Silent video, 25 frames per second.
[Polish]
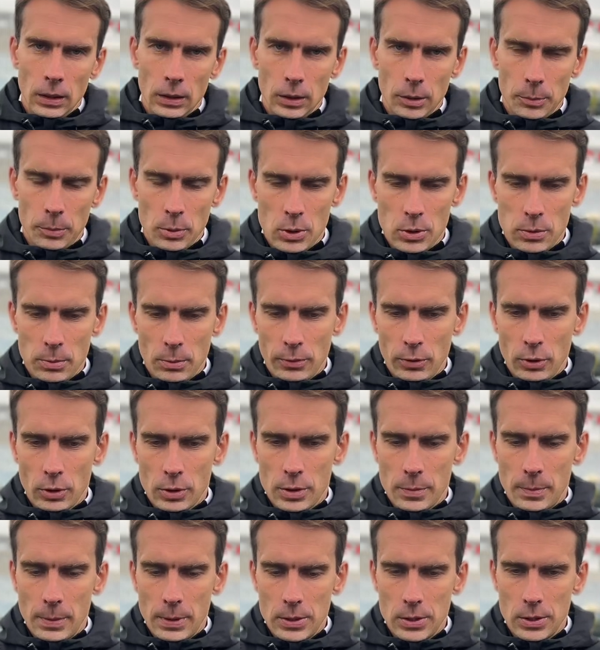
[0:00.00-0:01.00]
No
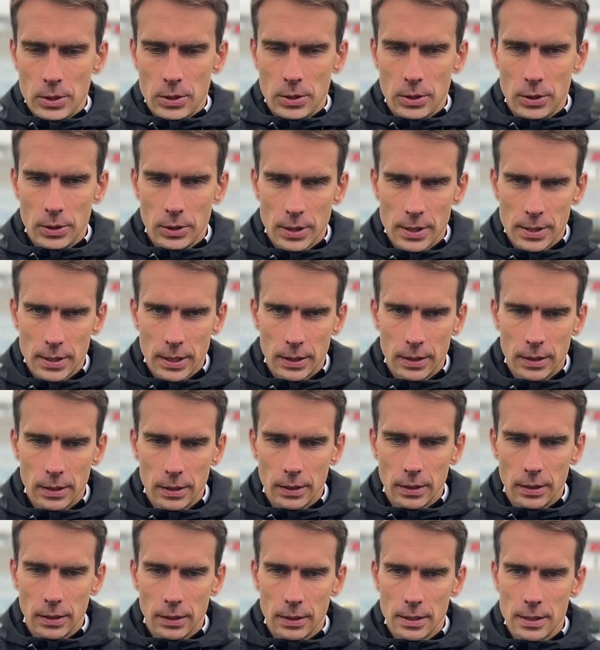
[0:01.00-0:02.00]
podsumowując mecz,
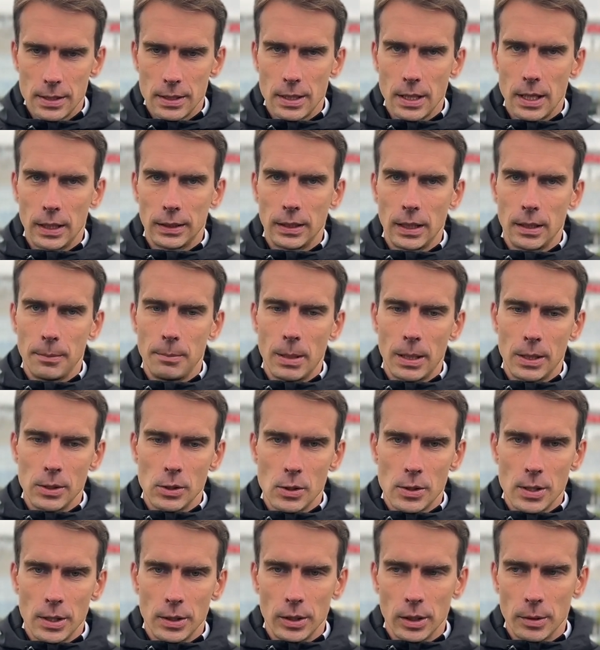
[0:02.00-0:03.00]
niestety strata bardzo
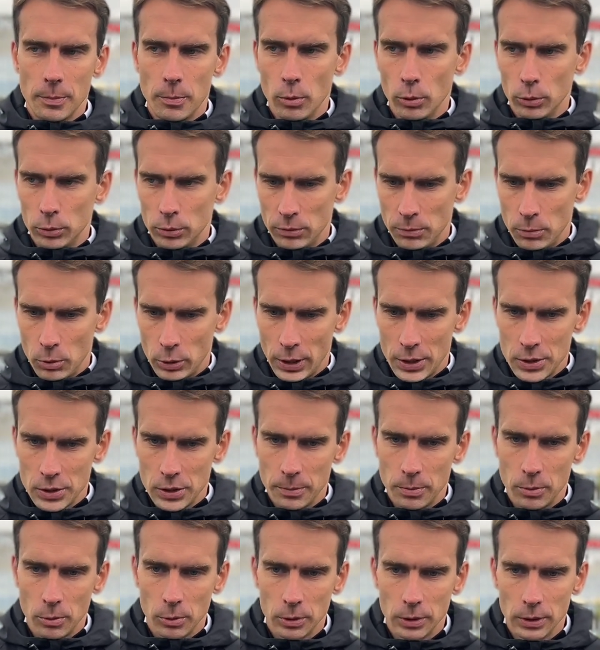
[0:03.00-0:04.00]
cennych punktów, bo każde
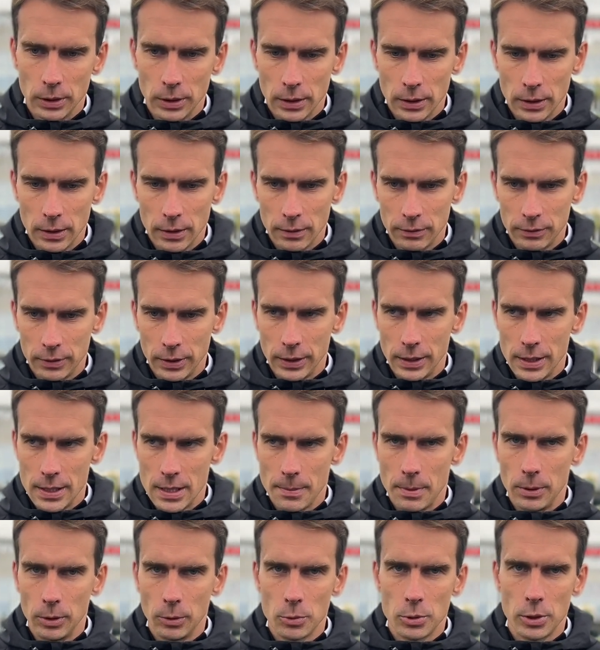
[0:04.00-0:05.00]
punkty w tej lidze
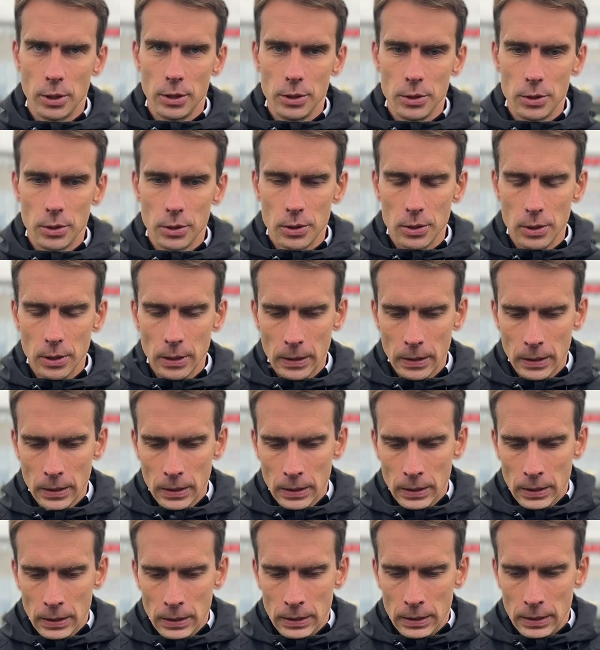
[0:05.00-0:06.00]
będą się liczyć.
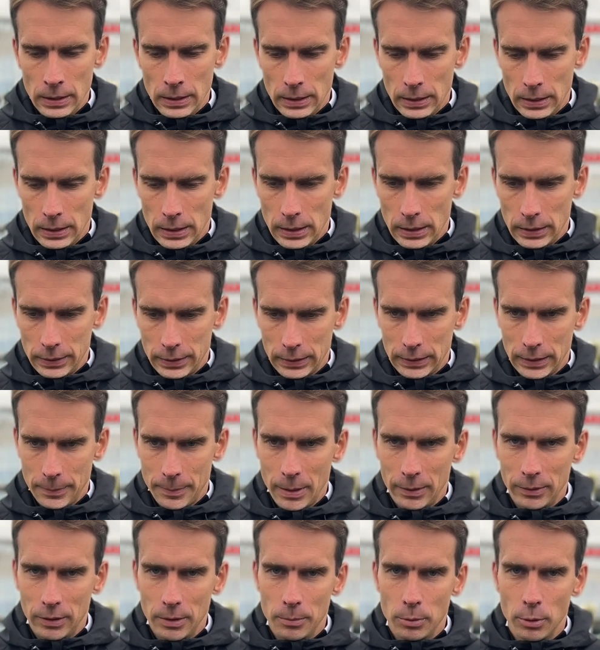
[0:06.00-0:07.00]
E, tak
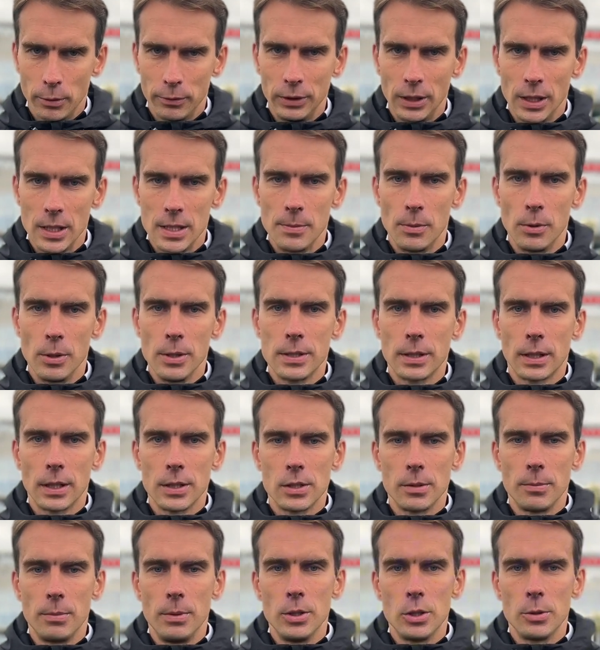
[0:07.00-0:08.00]
naprawdę było widać z boiska,
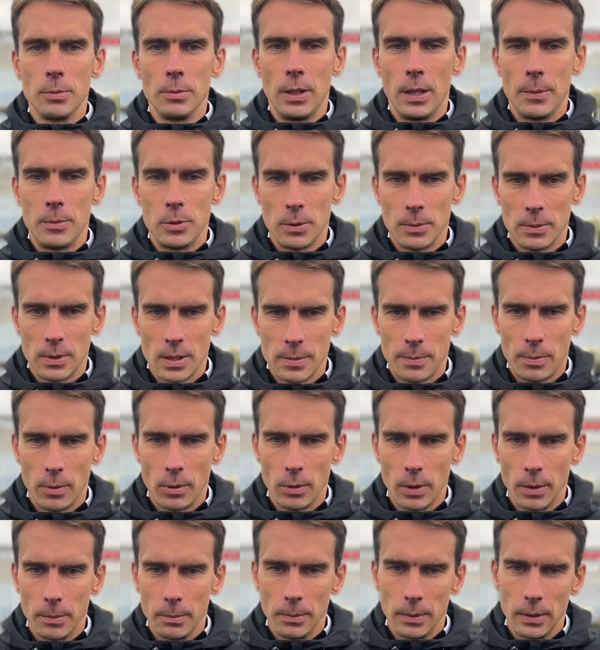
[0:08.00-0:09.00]
że byliśmy lepszym
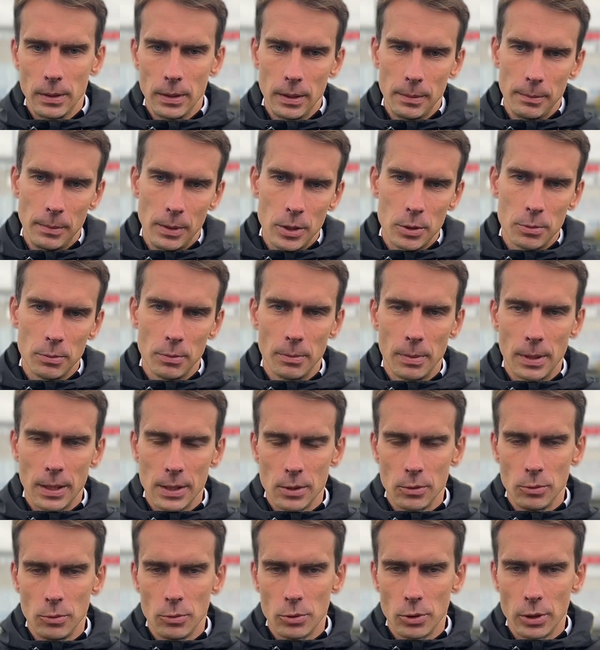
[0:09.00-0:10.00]
zespołem, mieliśmy
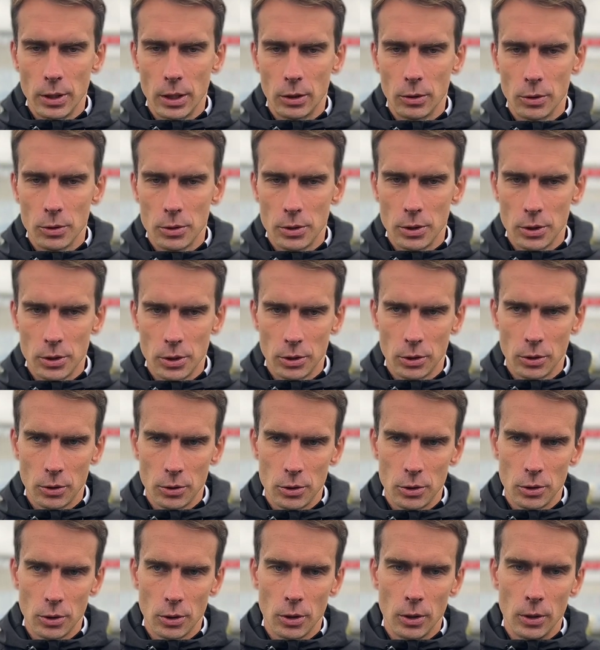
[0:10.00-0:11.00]
bardzo dużo jakości, jeżeli
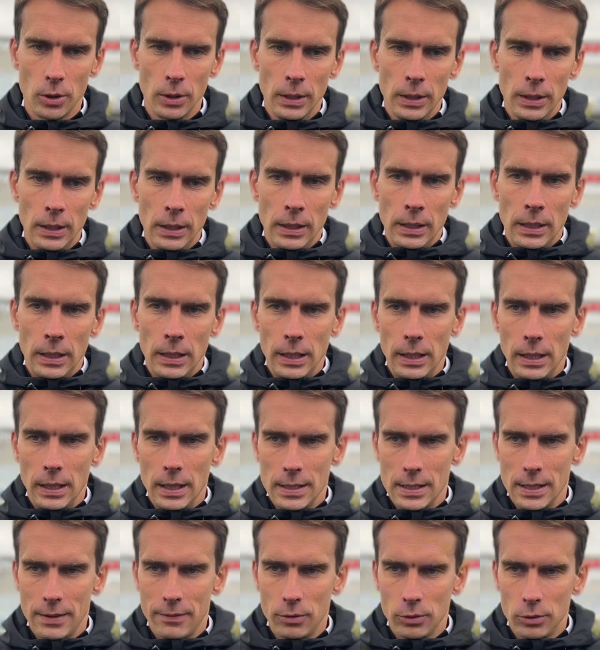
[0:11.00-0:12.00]
chodzi o e,
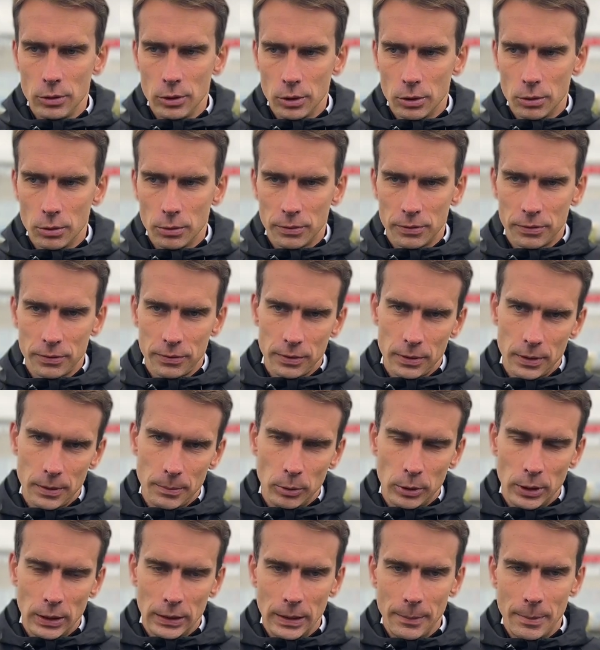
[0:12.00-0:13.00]
zawodników, e,
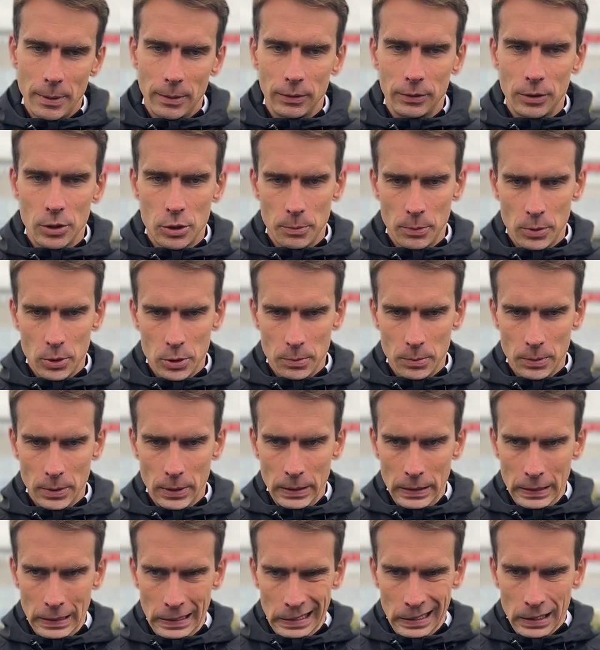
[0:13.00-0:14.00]
bo tak naprawdę też mieliśmy
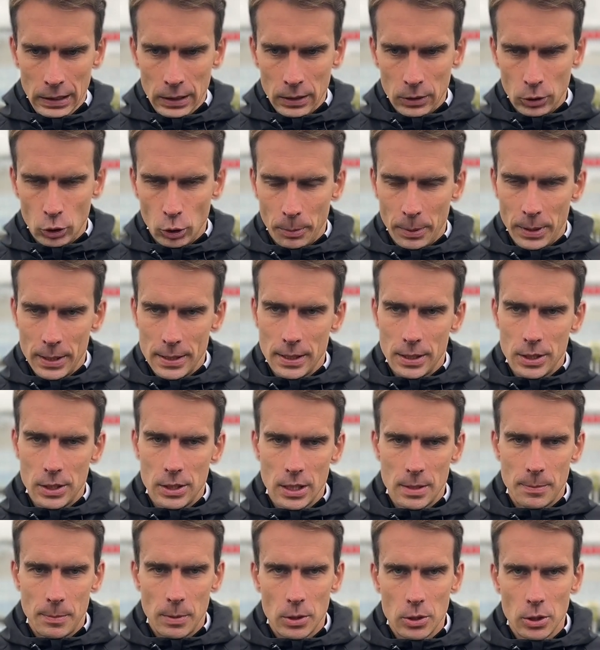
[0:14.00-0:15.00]
dobre
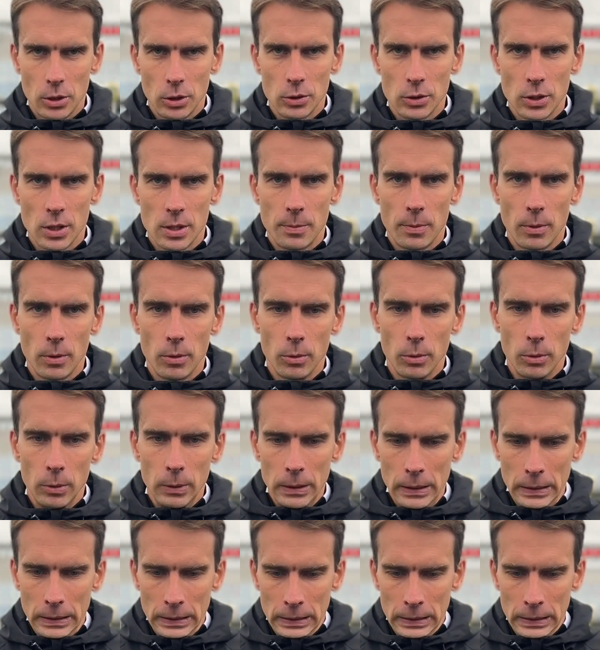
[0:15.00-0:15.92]
zejścia z pierwszego zespołu.